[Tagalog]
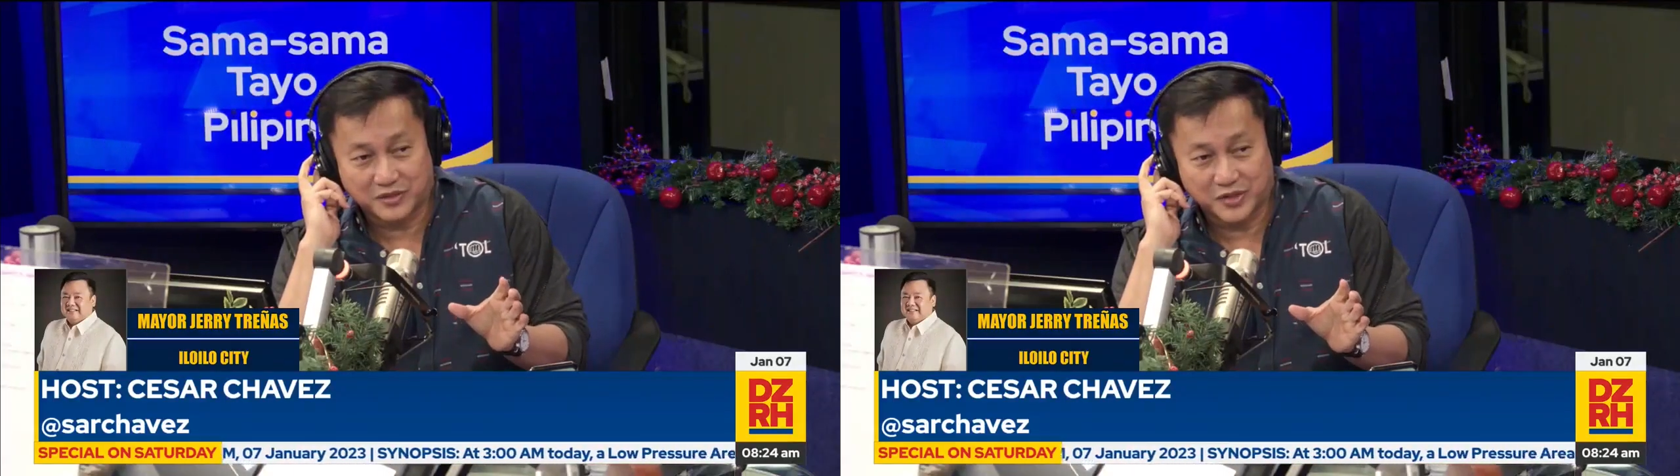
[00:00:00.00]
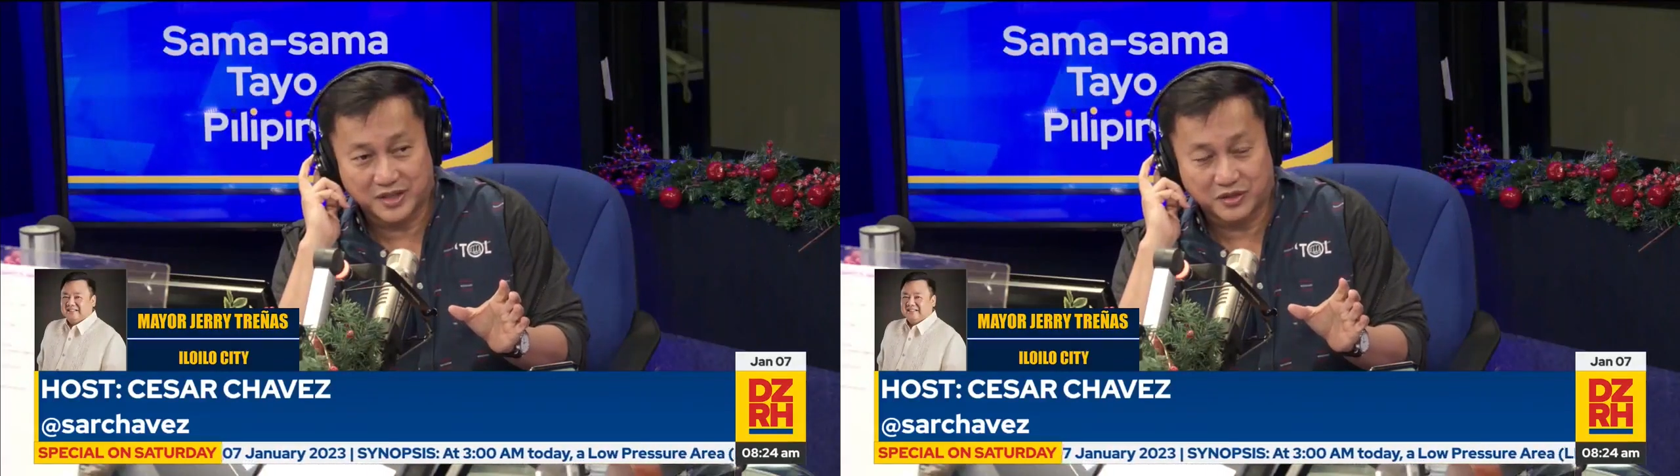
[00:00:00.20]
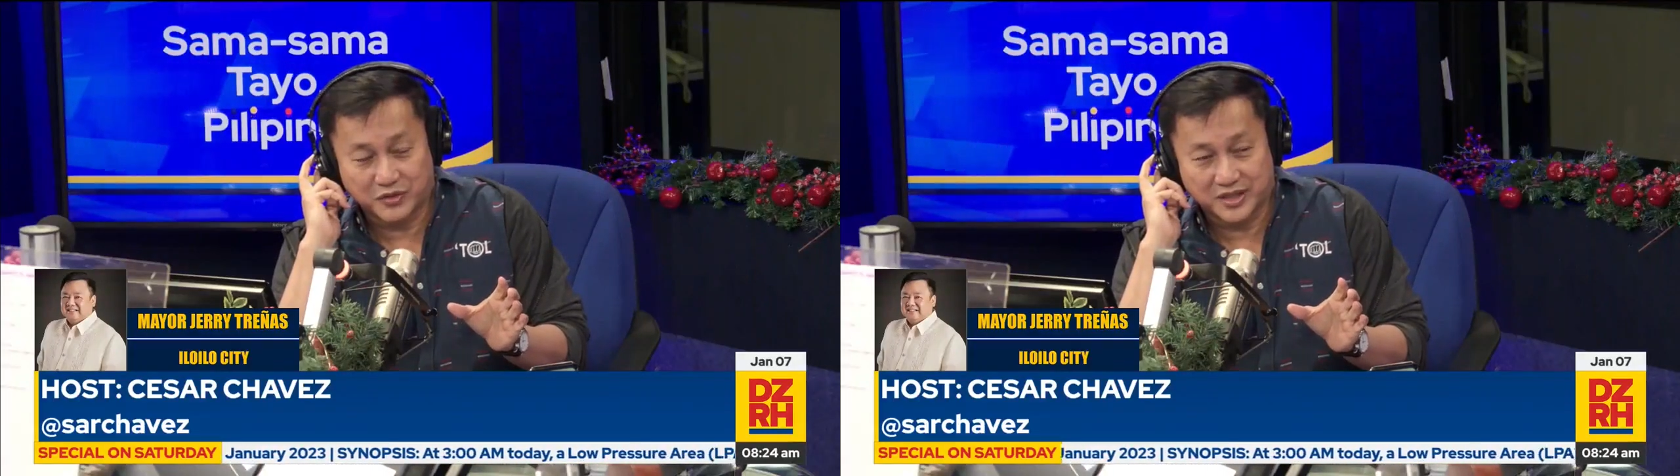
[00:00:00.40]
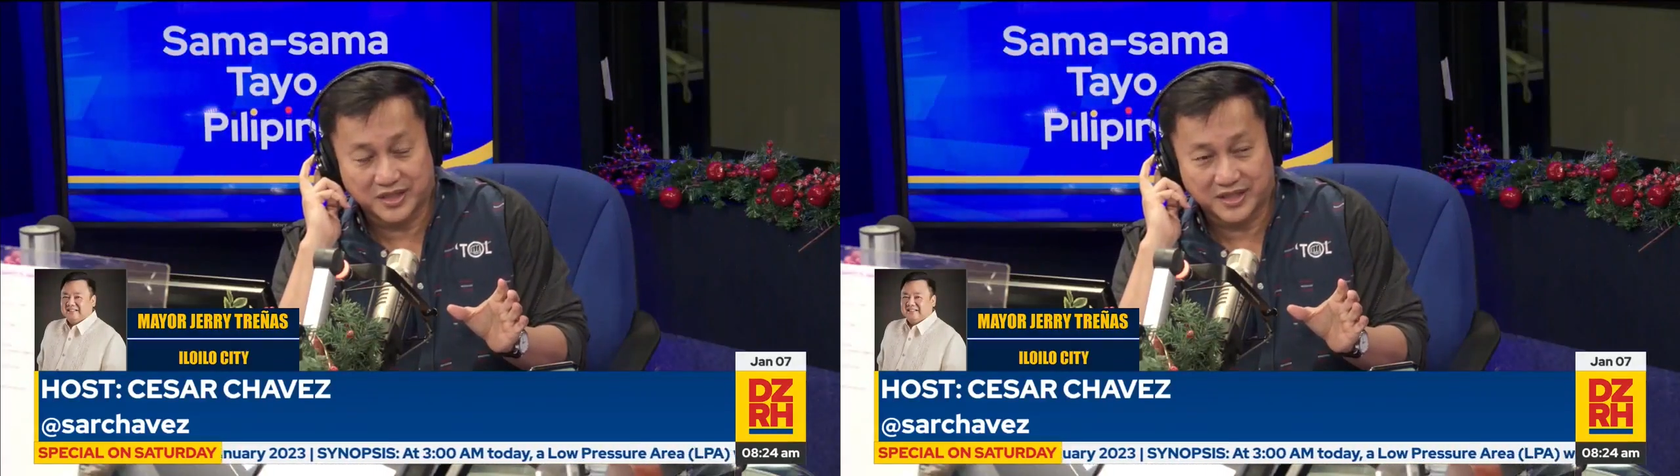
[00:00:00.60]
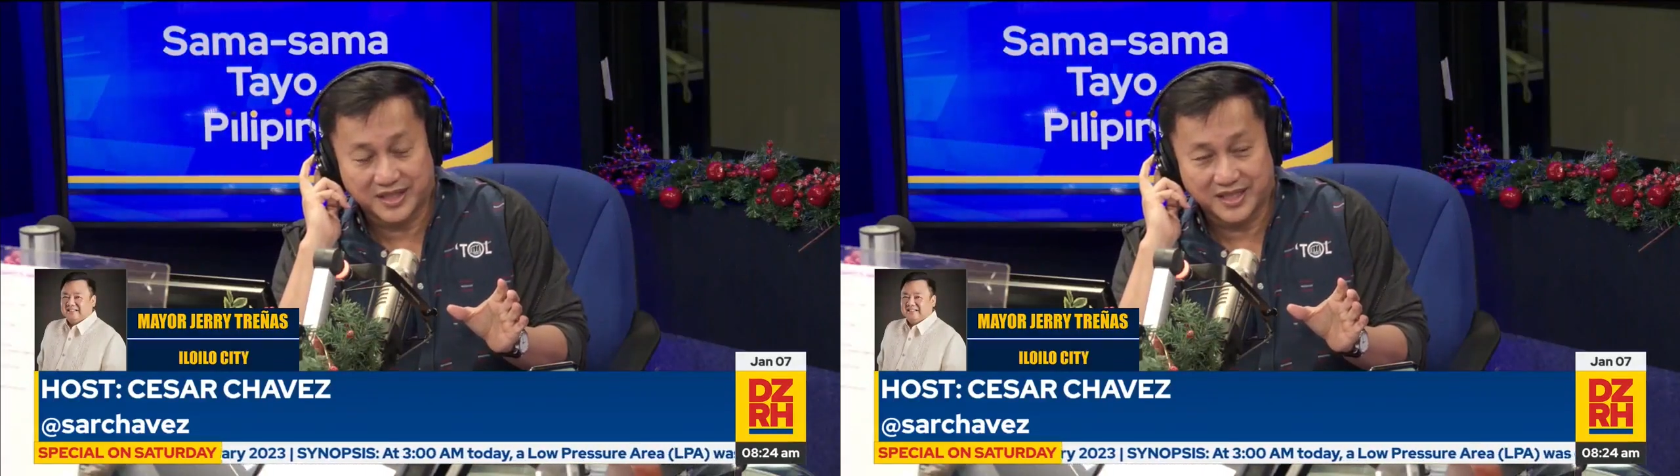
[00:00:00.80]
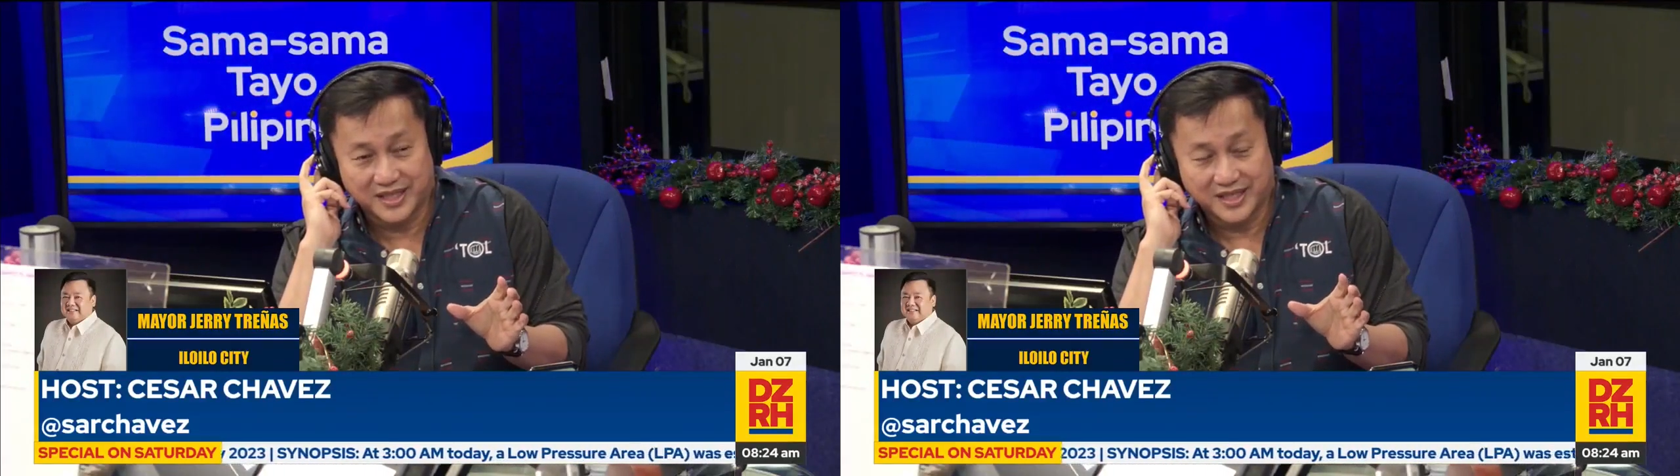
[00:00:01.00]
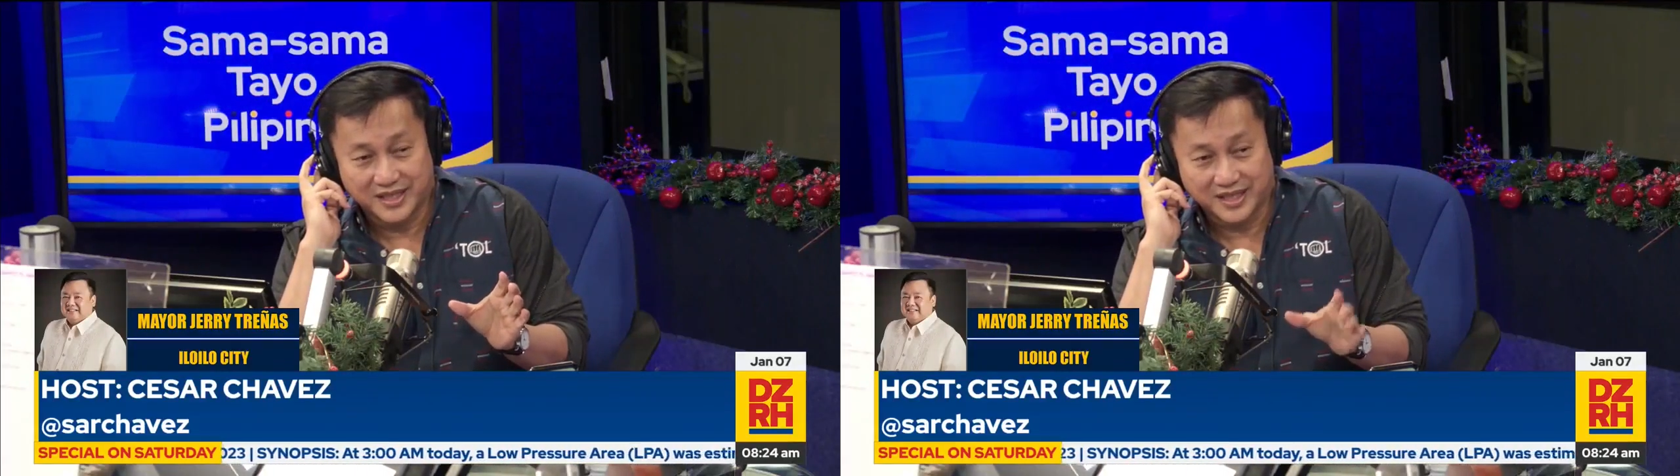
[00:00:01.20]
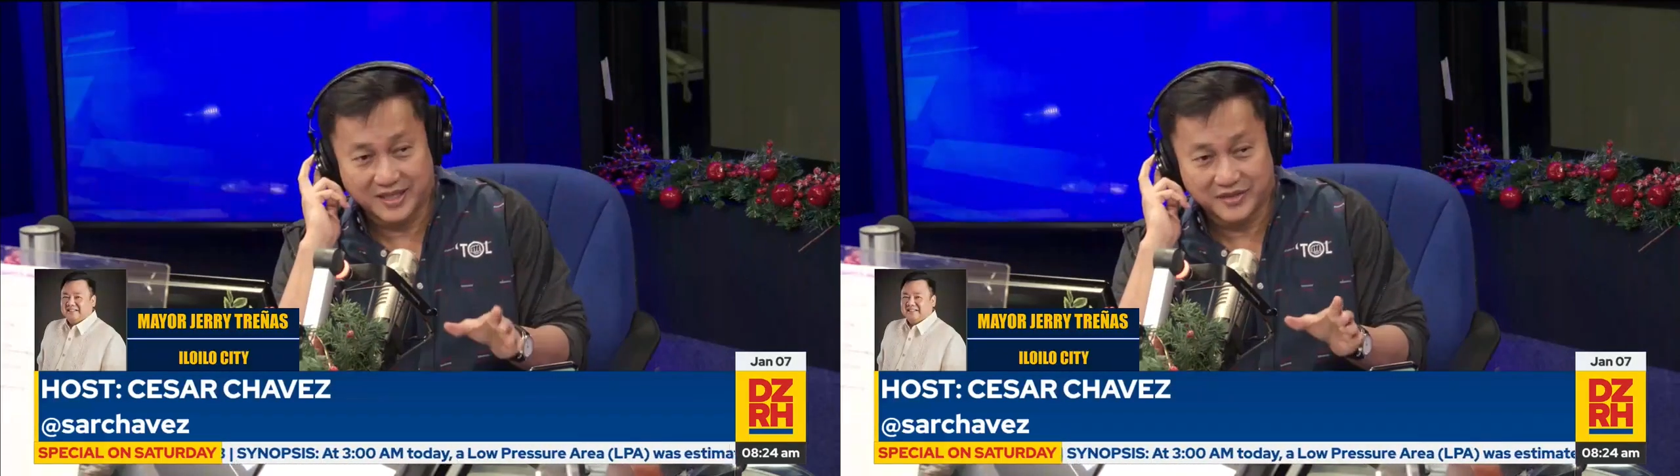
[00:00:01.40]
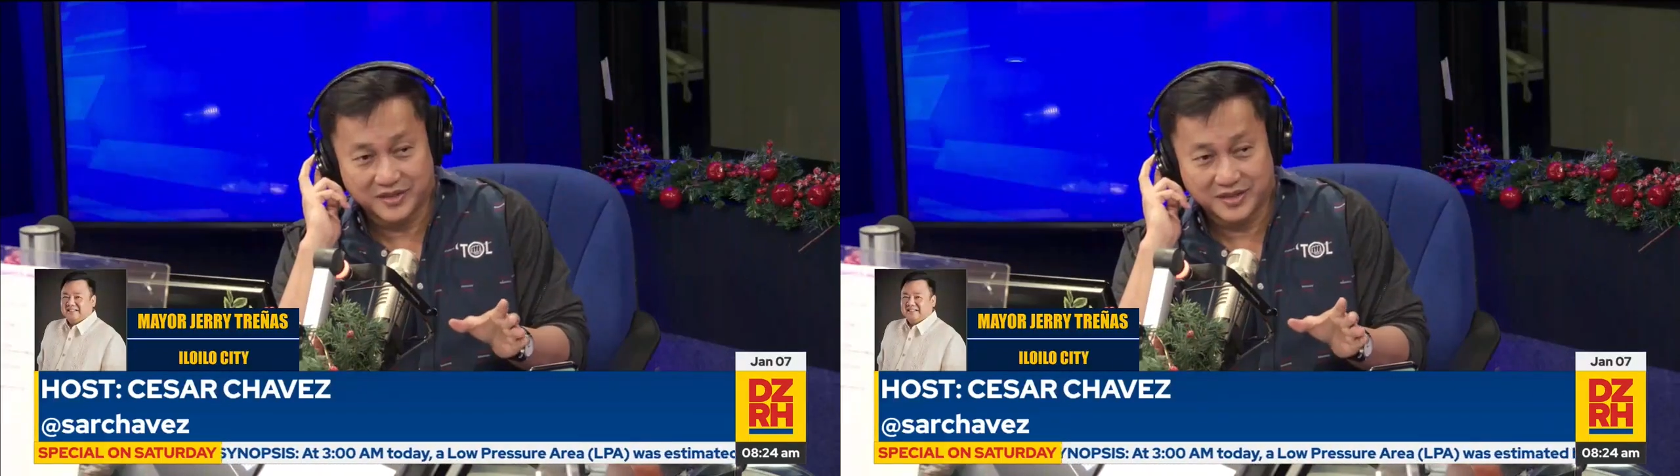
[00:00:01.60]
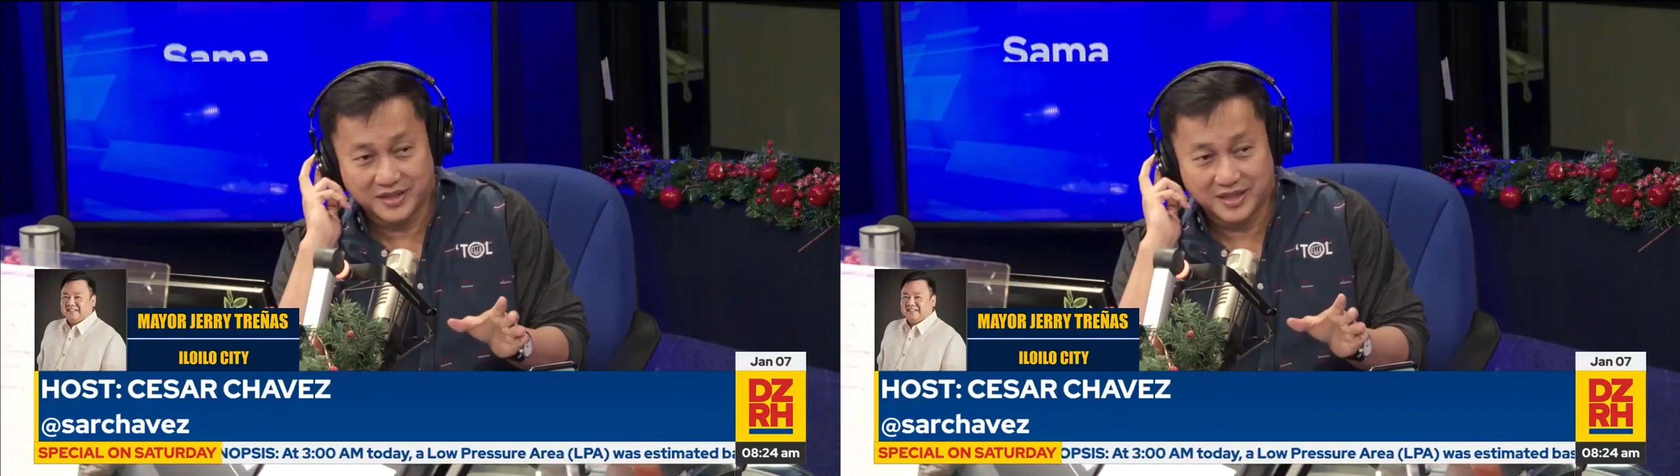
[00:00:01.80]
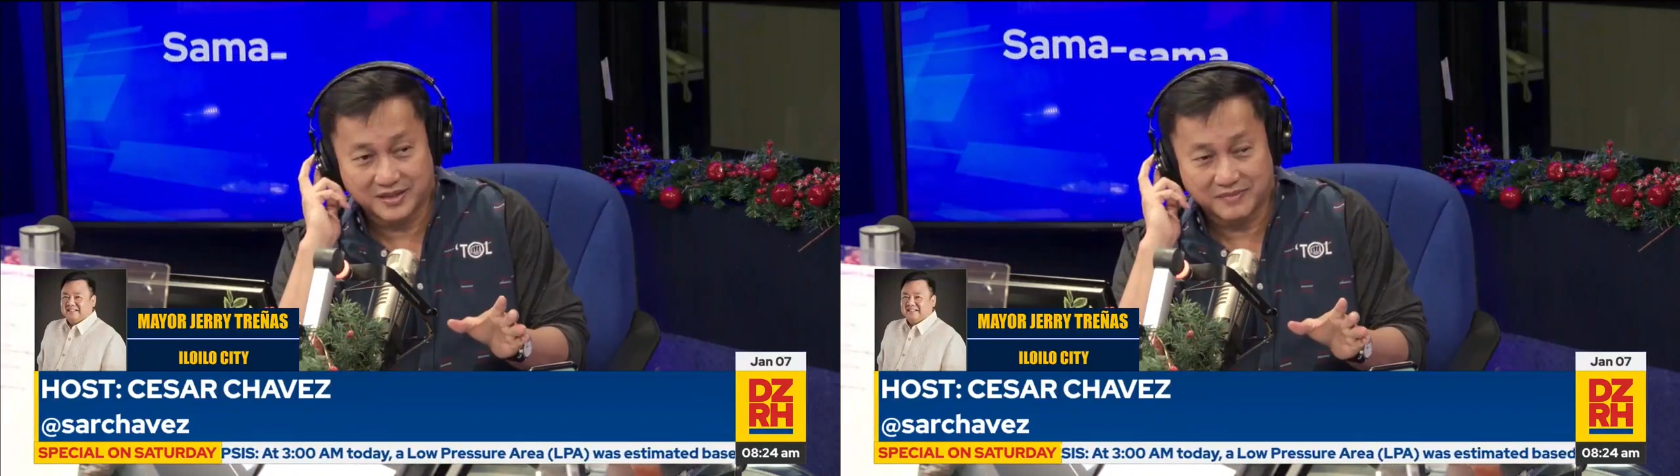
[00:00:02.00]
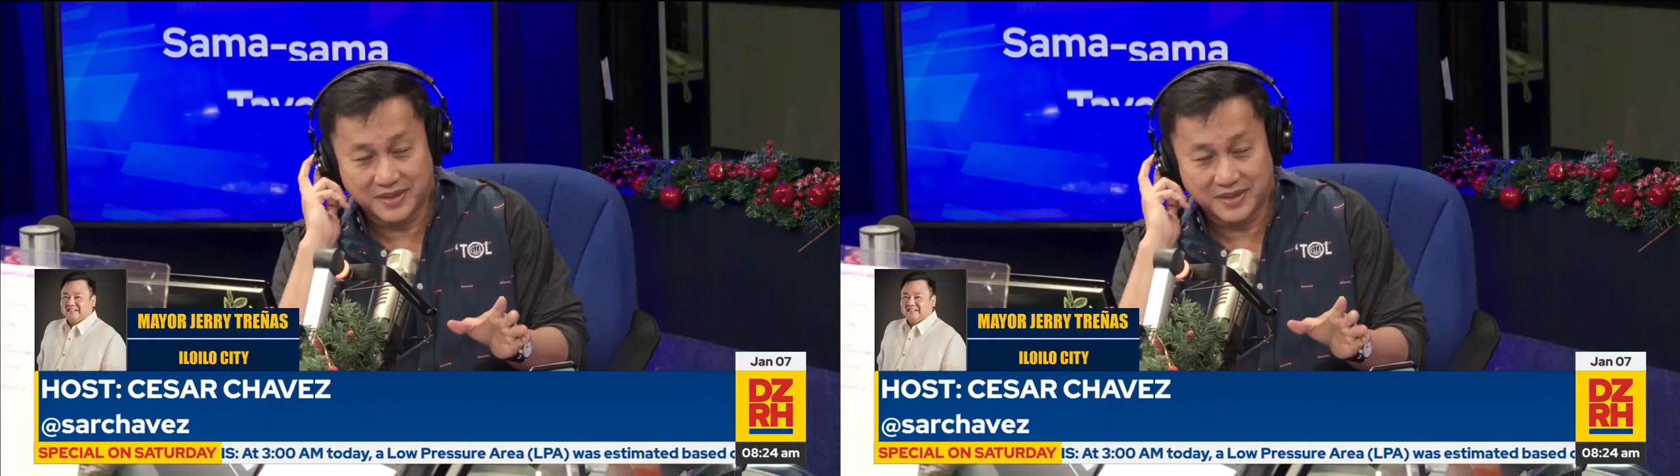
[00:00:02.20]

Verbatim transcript: 2023 ngayon na